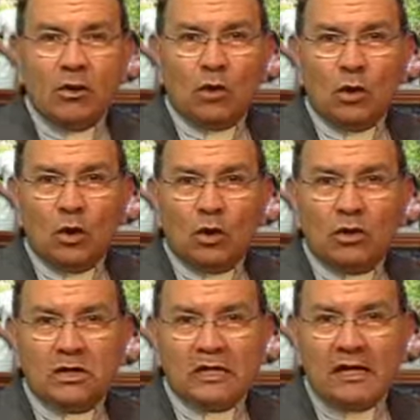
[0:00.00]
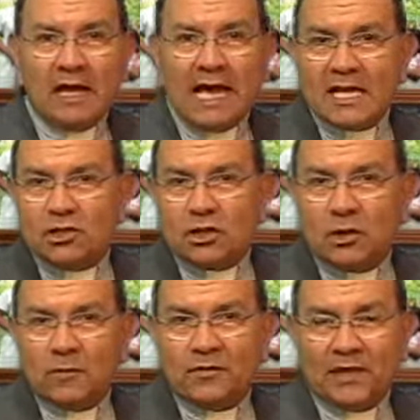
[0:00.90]
un
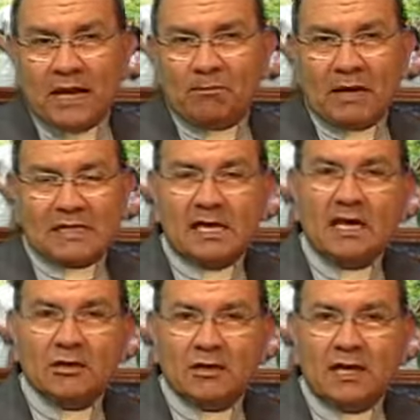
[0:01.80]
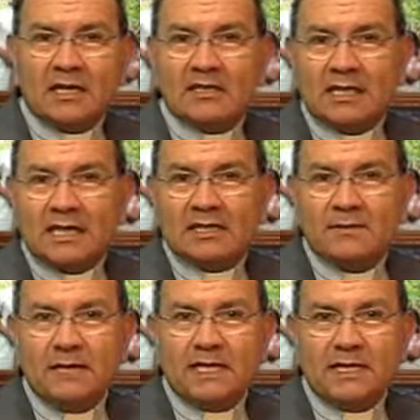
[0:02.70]
hecho del pasado de hace
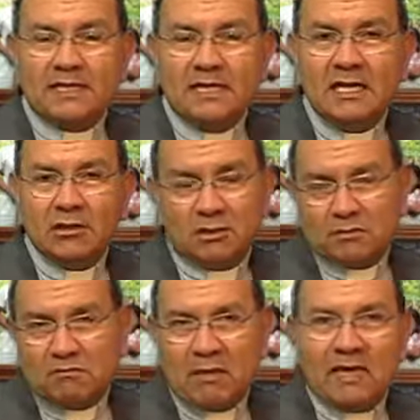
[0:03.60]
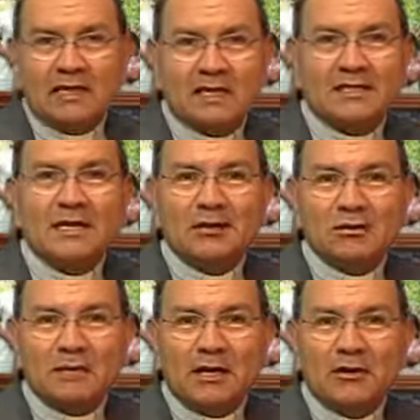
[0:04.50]
casi 20 siglos, 20
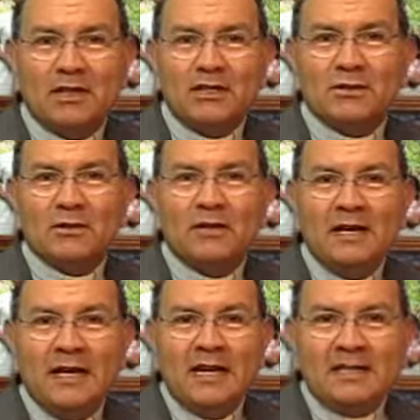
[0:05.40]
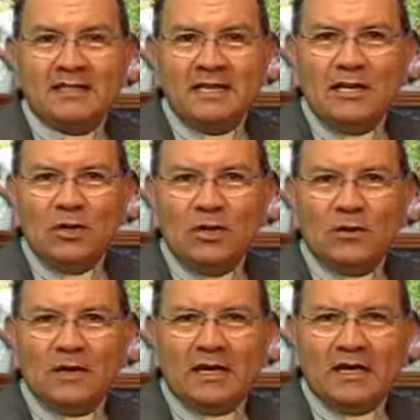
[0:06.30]
siglos mejor dicho,
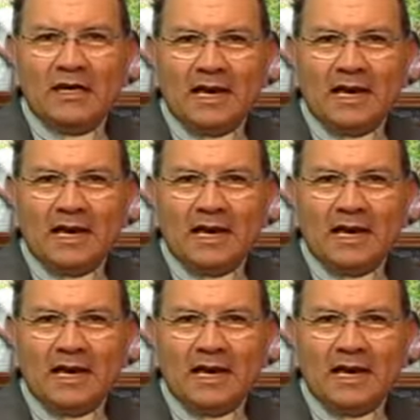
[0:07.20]
sino eh,